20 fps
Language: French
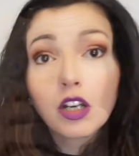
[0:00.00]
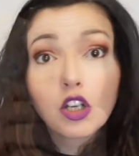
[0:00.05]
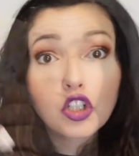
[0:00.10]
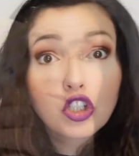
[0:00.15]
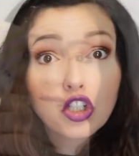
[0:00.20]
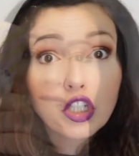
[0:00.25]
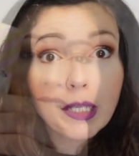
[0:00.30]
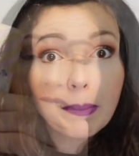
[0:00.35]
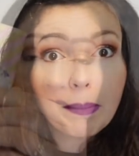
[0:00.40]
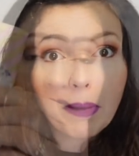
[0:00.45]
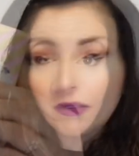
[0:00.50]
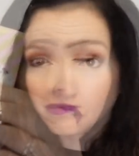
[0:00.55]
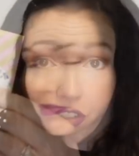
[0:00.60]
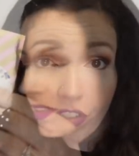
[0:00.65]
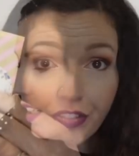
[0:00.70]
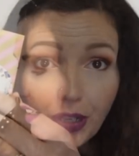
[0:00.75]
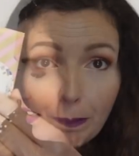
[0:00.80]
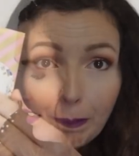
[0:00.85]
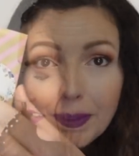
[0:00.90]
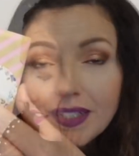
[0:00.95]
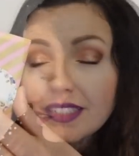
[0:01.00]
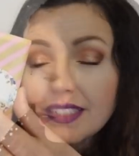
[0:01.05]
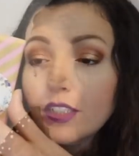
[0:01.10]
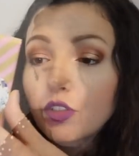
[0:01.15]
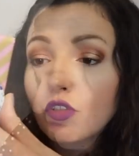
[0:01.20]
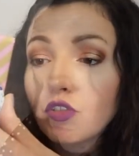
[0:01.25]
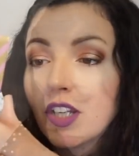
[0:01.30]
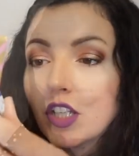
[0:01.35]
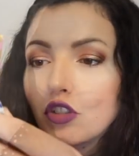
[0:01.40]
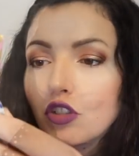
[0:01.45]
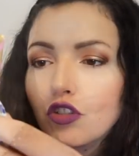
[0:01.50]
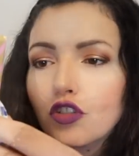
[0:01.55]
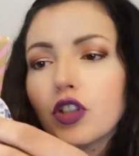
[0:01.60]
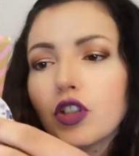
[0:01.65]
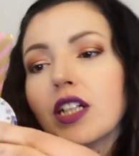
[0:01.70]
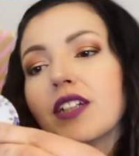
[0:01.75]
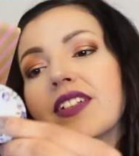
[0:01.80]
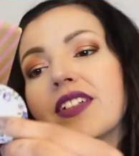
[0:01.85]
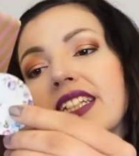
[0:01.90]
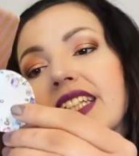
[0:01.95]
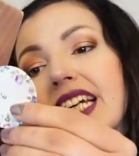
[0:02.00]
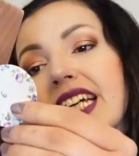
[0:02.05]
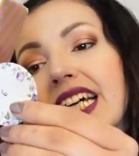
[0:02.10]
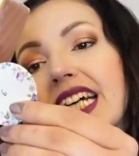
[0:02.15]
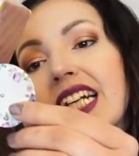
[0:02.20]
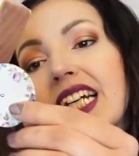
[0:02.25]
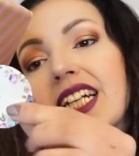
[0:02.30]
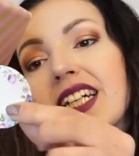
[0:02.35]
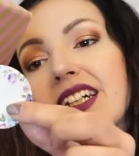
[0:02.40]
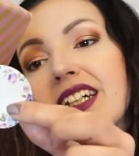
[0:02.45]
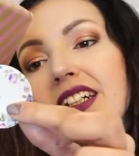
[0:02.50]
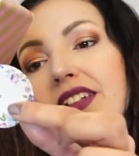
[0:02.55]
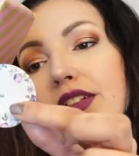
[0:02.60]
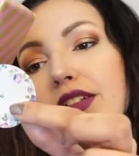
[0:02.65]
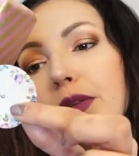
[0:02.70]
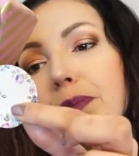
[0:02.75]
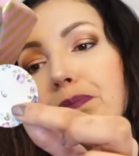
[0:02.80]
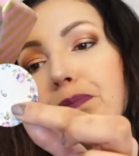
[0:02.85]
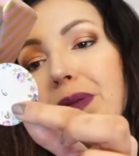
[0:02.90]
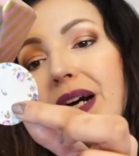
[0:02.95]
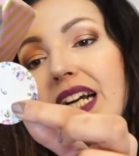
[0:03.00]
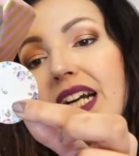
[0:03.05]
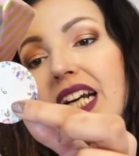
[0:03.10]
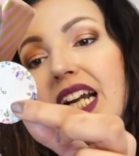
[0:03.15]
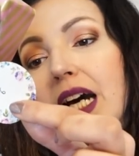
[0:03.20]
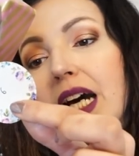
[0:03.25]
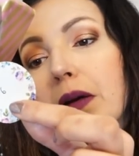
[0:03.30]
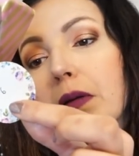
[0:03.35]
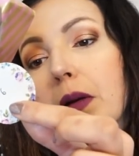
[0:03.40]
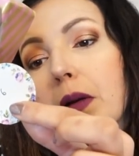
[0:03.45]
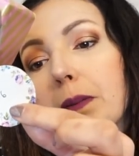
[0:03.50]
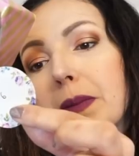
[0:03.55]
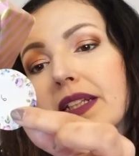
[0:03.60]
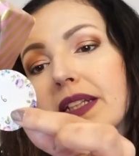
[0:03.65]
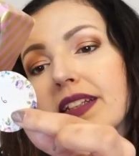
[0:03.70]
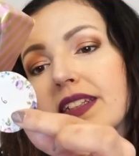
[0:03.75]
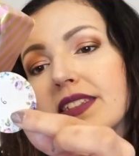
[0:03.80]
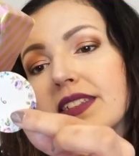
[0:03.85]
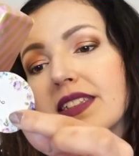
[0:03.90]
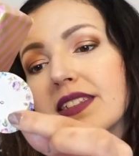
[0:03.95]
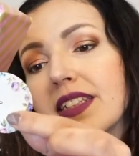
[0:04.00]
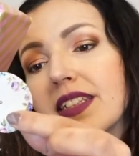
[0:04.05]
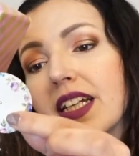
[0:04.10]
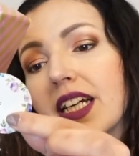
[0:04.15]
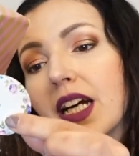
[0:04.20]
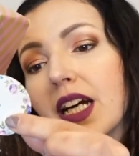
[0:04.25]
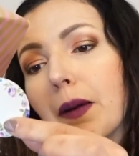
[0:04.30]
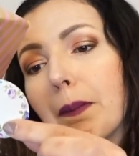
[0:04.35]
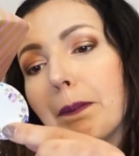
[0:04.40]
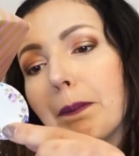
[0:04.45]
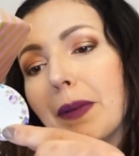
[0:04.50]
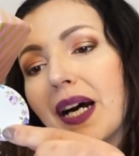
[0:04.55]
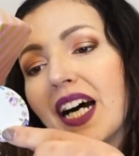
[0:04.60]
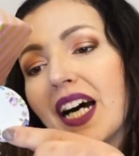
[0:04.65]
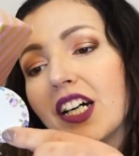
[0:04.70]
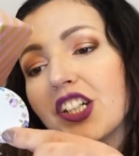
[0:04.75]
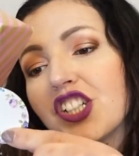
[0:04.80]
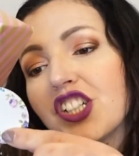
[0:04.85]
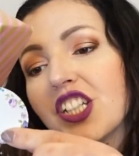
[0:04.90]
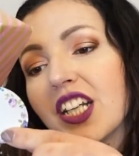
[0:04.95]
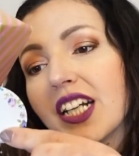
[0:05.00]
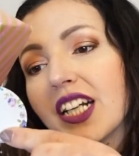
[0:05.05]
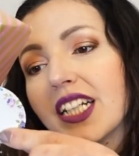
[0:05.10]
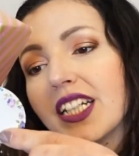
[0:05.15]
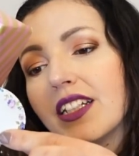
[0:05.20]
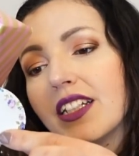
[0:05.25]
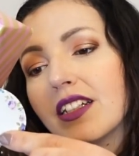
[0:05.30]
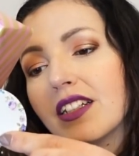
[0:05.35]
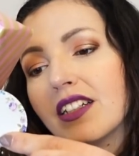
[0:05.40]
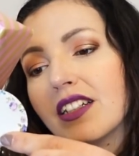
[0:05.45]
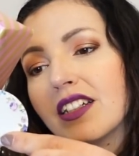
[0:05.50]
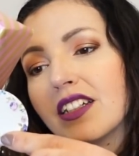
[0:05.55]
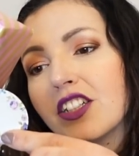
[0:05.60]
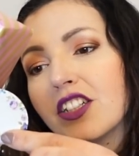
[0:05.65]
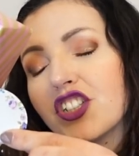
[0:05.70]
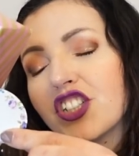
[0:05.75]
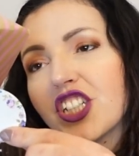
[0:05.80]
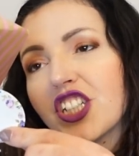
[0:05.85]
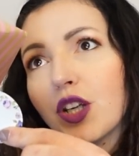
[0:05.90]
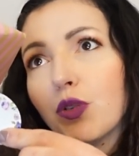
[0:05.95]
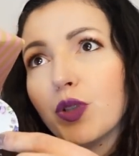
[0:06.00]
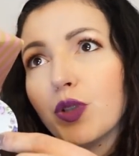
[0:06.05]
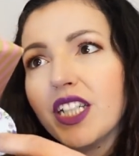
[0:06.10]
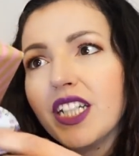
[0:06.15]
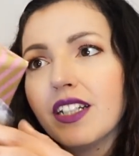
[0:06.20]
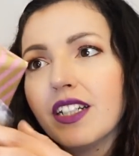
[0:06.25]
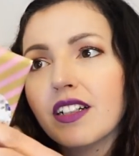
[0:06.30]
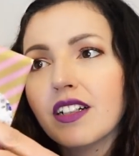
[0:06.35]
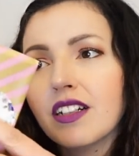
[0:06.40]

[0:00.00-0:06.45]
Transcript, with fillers: Connais pas. Faire plein de découvertes, je sens, avec elle. Euh, pas glam, mais nécessaire, ma chérie. Chérie.